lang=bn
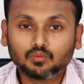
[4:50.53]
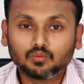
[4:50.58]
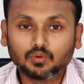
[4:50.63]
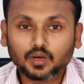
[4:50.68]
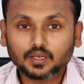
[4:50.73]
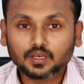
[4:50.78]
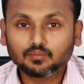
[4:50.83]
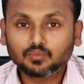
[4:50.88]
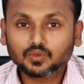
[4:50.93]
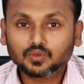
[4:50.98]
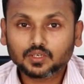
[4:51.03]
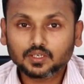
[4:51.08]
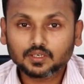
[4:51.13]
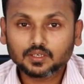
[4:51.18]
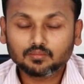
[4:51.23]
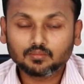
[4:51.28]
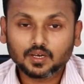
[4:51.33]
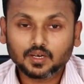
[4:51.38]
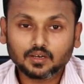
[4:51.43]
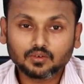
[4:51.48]
হোয়াইট
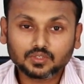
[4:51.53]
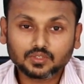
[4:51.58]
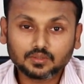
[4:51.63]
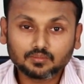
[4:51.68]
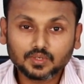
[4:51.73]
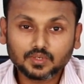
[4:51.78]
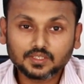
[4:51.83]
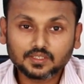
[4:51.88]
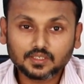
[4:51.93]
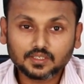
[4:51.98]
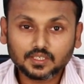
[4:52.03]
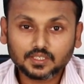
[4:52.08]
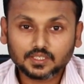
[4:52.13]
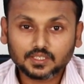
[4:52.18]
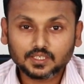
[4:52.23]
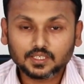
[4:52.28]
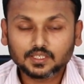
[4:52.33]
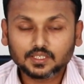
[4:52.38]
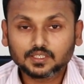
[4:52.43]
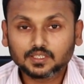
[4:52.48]
বোর্ডের বা হচ্ছে
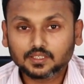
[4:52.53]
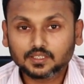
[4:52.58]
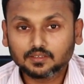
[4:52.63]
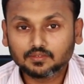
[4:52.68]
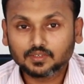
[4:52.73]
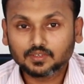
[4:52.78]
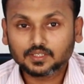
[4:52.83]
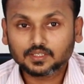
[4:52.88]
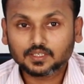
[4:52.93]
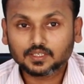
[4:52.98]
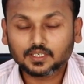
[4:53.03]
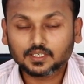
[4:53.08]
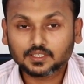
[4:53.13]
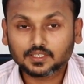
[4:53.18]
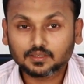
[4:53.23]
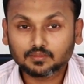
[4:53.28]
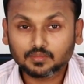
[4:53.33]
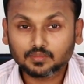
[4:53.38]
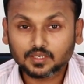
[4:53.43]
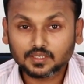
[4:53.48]
প্রেজেন্টেশনের যে ডিভাইসটা
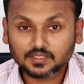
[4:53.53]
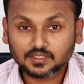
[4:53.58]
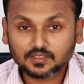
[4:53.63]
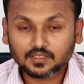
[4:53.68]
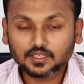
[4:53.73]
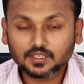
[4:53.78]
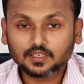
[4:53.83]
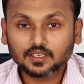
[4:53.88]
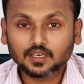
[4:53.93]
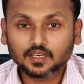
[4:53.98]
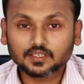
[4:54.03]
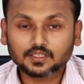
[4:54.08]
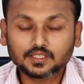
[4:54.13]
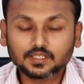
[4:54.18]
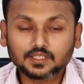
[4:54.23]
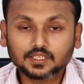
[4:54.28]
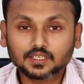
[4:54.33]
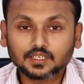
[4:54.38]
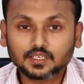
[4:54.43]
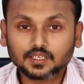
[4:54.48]
আছে বা স্ক্রিনটা আছে
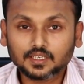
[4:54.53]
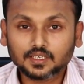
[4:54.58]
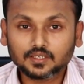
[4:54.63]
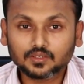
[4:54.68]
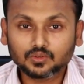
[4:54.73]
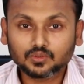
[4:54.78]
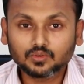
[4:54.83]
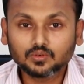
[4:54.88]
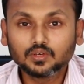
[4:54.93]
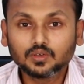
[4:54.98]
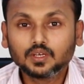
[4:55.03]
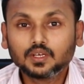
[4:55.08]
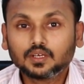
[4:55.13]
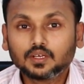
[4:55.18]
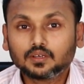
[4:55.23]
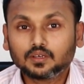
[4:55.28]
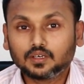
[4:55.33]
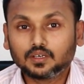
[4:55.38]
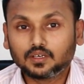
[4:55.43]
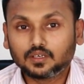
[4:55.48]
সেটাকে কিন্তু
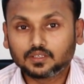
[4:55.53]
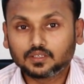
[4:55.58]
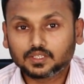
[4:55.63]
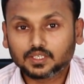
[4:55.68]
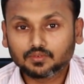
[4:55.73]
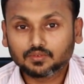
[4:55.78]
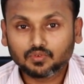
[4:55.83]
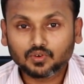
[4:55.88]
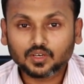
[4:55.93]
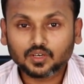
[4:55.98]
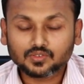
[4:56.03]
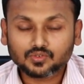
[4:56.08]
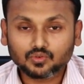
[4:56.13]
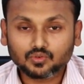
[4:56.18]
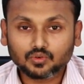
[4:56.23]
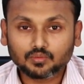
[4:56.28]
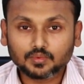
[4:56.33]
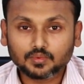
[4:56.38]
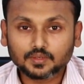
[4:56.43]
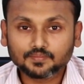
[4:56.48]
সে ফোকাস
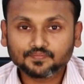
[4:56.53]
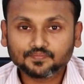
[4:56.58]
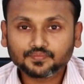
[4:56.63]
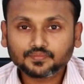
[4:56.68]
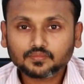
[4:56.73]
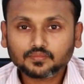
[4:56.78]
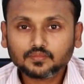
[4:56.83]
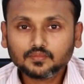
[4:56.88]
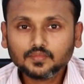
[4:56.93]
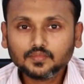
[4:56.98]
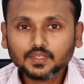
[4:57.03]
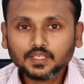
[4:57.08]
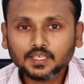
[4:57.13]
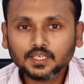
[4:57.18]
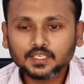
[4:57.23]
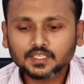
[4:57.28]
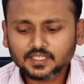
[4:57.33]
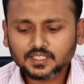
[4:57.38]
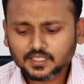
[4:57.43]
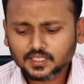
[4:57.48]
করবে
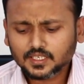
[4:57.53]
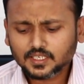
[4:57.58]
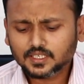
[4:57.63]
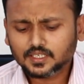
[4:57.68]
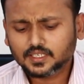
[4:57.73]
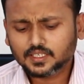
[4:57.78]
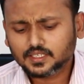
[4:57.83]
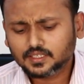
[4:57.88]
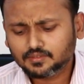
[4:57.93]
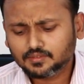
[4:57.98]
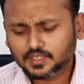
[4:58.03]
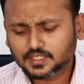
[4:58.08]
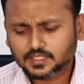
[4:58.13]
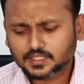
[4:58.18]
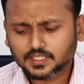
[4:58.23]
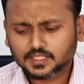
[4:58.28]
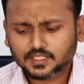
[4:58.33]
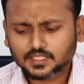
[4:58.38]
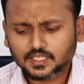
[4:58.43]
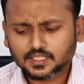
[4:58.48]
এছাড়া এই
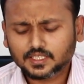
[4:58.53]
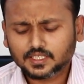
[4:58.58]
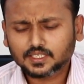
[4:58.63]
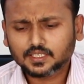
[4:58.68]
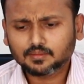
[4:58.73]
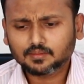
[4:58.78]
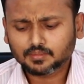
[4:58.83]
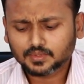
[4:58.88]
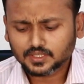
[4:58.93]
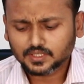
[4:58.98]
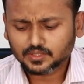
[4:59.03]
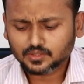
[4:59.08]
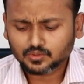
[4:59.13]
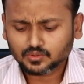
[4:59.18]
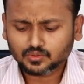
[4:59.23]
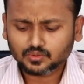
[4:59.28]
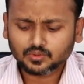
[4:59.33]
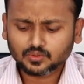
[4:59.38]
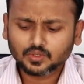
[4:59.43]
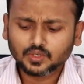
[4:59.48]
ডিভাইসের সাথে আপনি
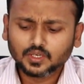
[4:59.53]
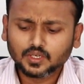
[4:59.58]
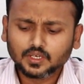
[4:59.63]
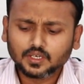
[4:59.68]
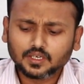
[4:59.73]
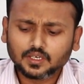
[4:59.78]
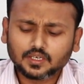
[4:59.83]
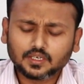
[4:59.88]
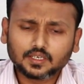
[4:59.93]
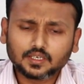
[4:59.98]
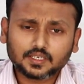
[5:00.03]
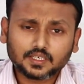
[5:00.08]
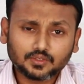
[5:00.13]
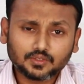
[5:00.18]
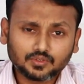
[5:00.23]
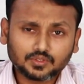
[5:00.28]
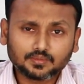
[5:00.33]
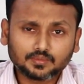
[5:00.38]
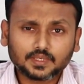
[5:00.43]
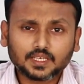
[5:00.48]
যেহেতু একটা
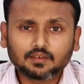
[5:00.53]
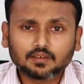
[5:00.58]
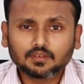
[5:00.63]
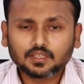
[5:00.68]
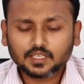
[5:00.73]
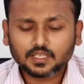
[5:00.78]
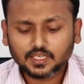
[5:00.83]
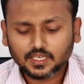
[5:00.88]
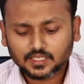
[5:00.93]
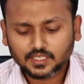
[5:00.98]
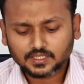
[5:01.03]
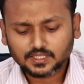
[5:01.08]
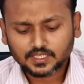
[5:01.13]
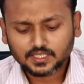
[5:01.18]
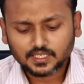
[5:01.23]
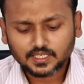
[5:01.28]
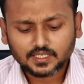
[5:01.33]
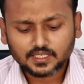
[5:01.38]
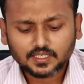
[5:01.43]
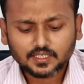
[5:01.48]
ইউএসবি কেবল দেওয়া আছে
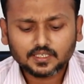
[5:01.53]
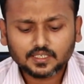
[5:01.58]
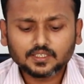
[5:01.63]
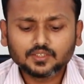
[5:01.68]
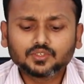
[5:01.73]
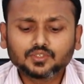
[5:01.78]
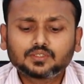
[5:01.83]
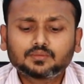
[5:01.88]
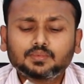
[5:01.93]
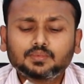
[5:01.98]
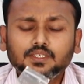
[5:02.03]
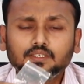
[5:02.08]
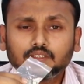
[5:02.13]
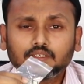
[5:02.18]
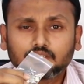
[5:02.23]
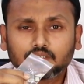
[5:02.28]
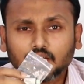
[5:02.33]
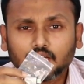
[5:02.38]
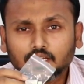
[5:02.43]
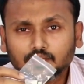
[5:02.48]
এখানে একটা ইউএসবি
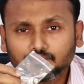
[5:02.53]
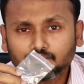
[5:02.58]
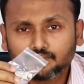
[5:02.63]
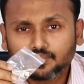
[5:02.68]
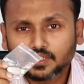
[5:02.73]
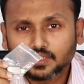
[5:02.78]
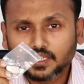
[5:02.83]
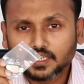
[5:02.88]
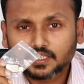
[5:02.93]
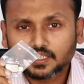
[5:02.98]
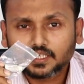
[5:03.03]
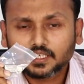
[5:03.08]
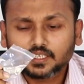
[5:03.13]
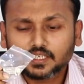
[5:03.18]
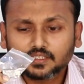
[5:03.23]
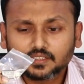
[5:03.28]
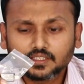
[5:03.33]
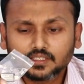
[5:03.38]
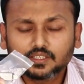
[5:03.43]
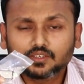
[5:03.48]
টাইপ এ
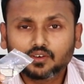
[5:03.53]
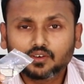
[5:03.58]
থেকে সি